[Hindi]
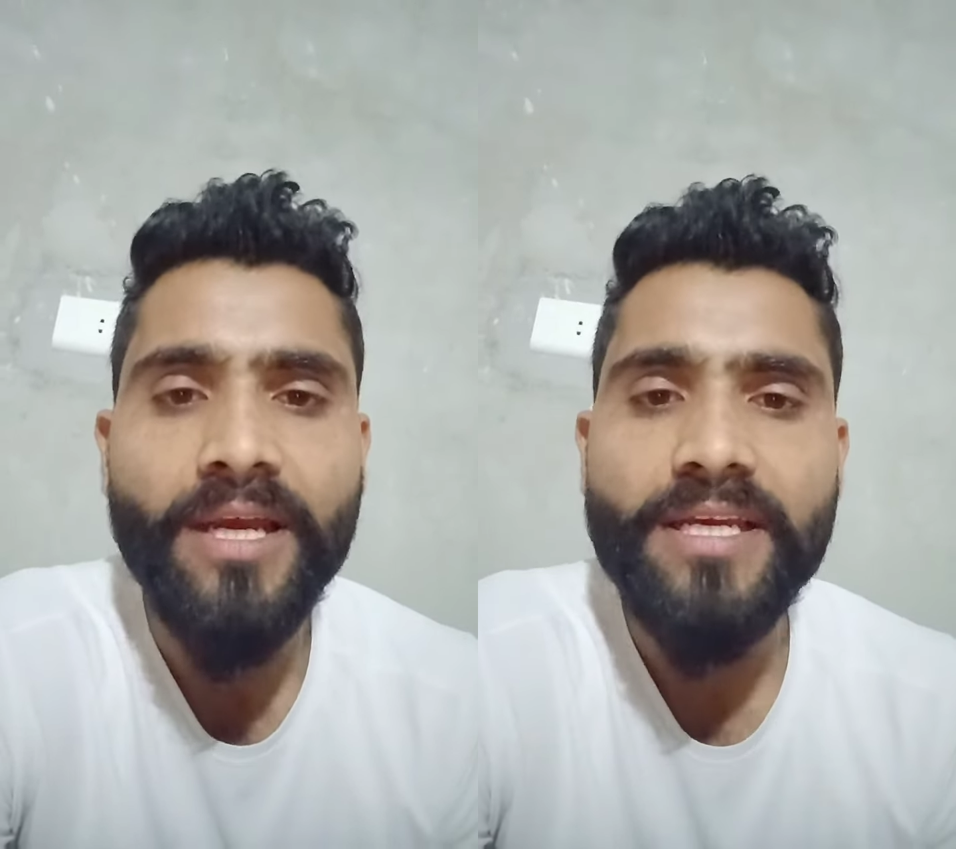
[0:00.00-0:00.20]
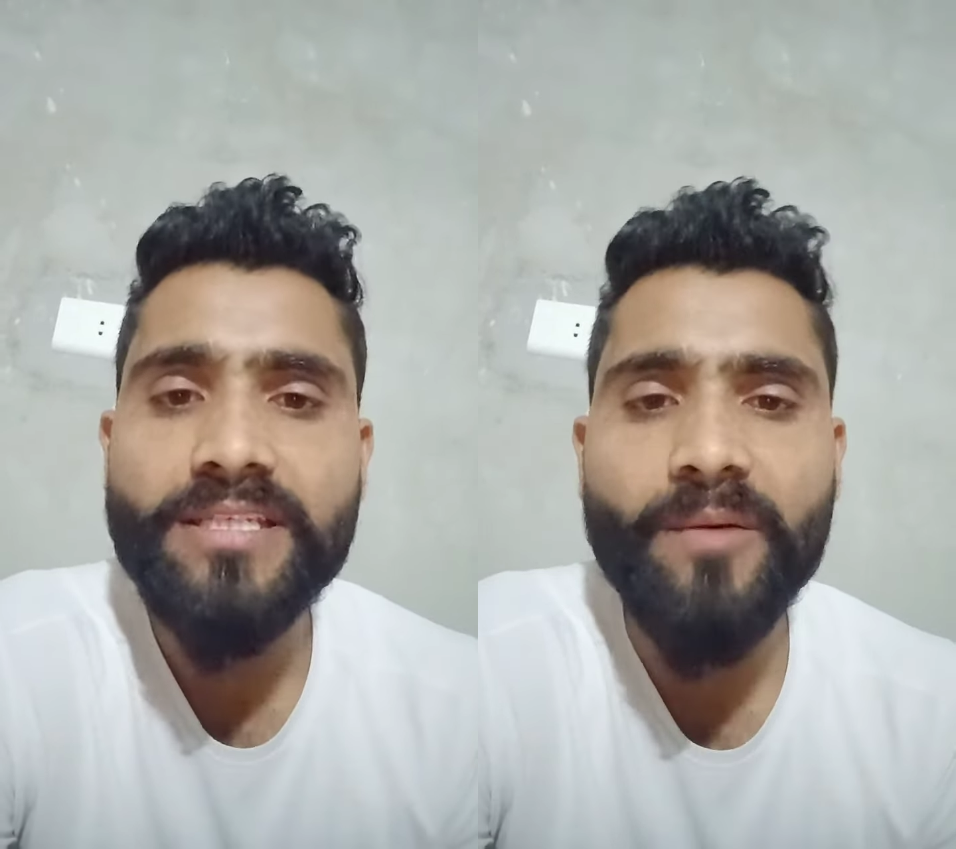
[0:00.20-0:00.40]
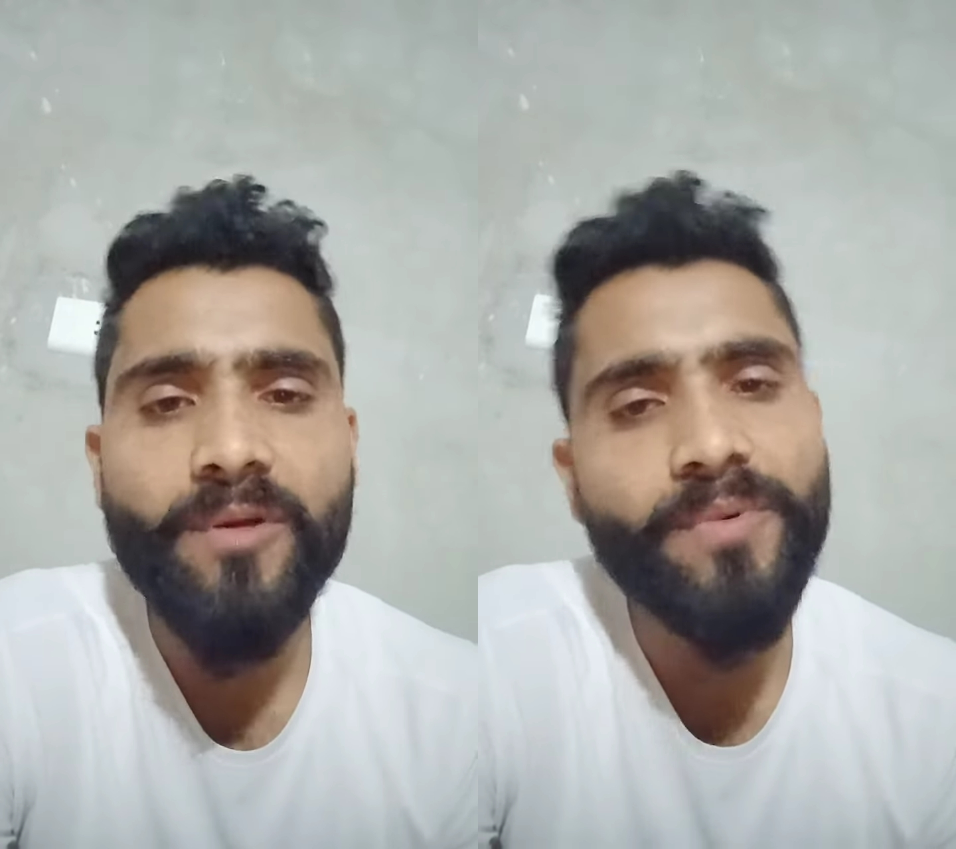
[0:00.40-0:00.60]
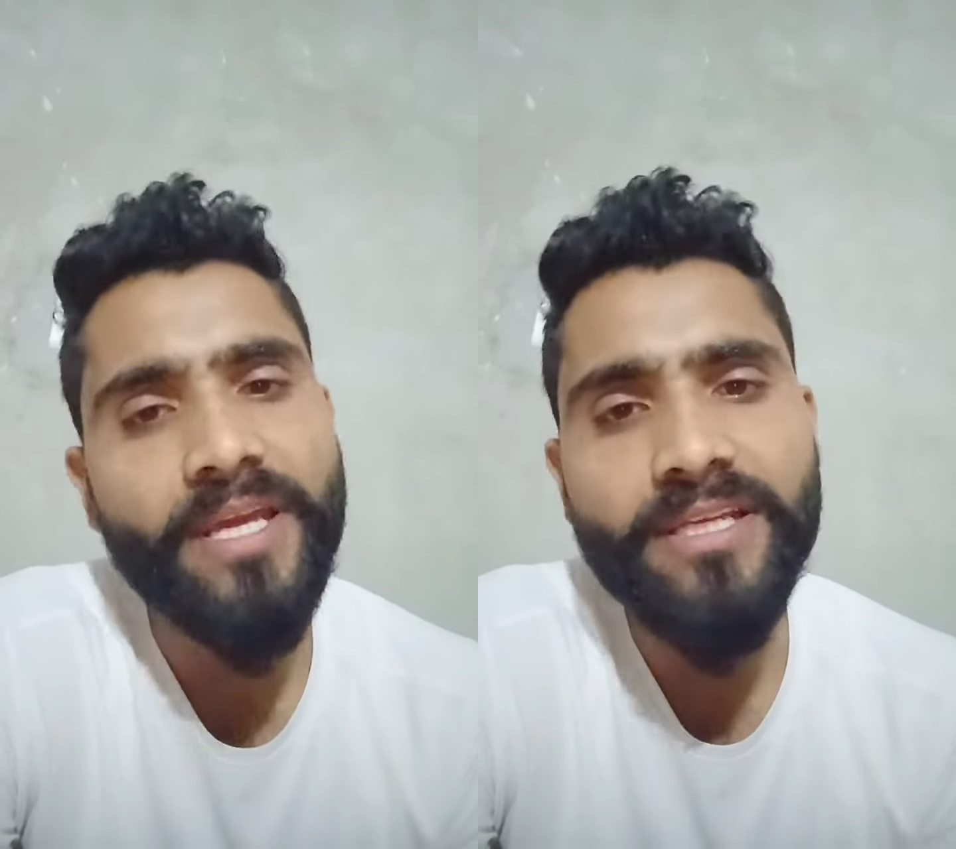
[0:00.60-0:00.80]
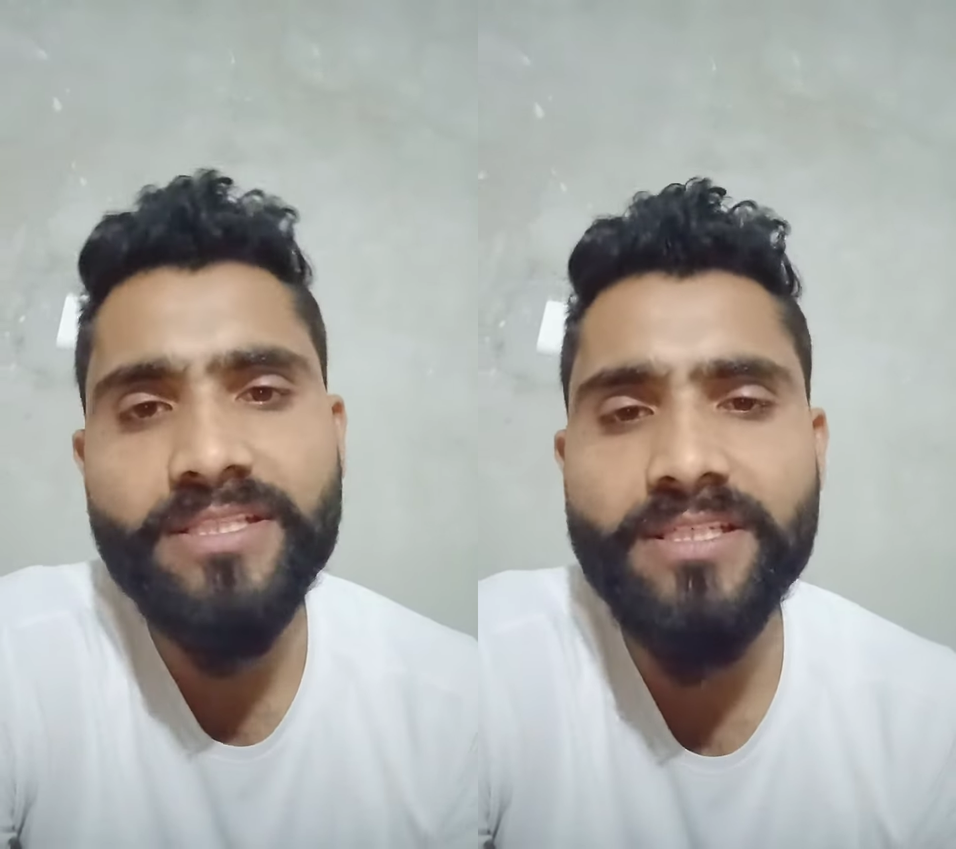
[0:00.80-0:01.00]
इसका मतलब
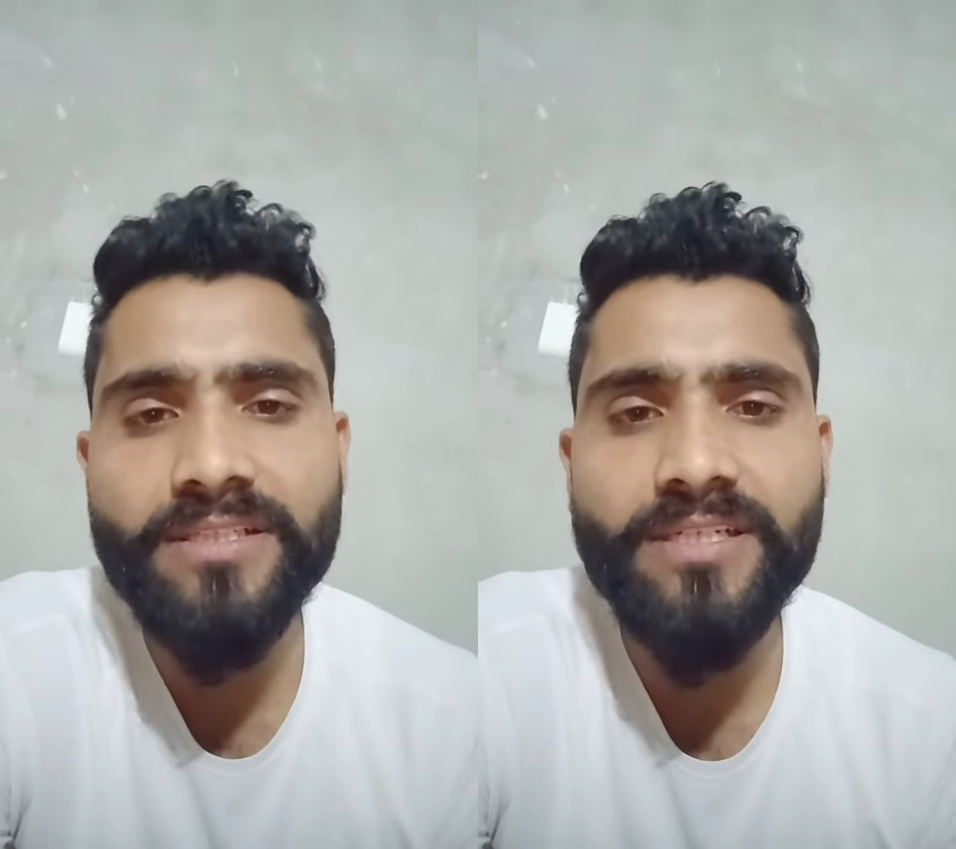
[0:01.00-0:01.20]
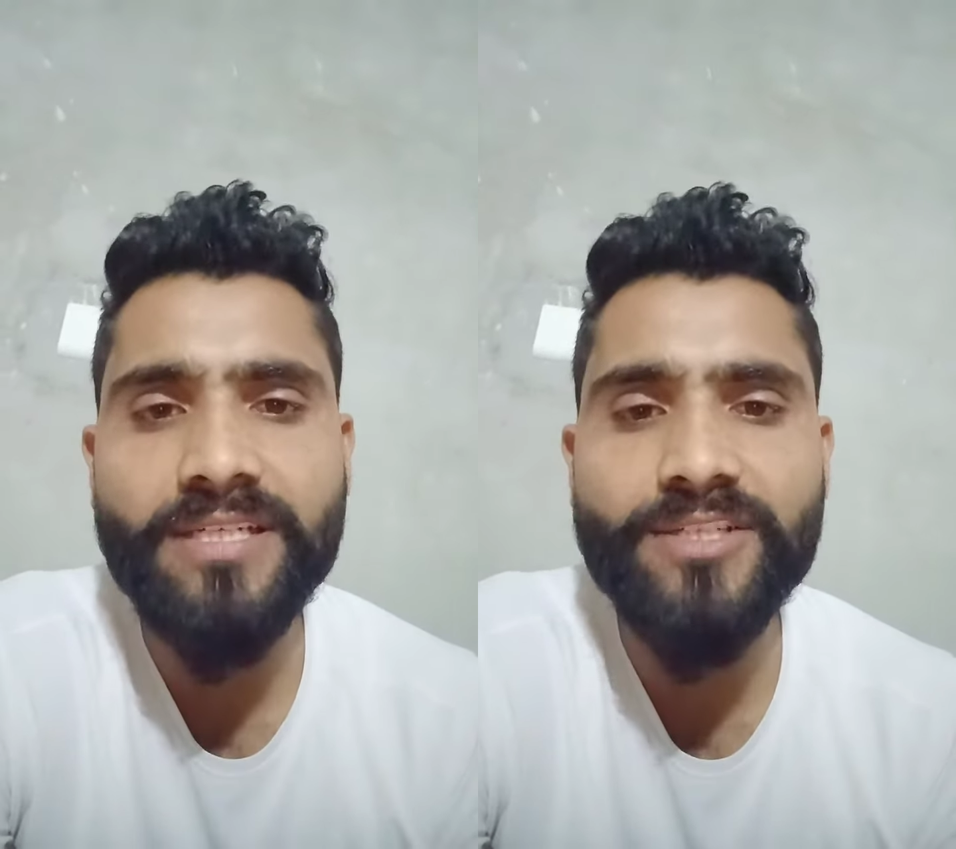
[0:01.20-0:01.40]
एक चीज़ का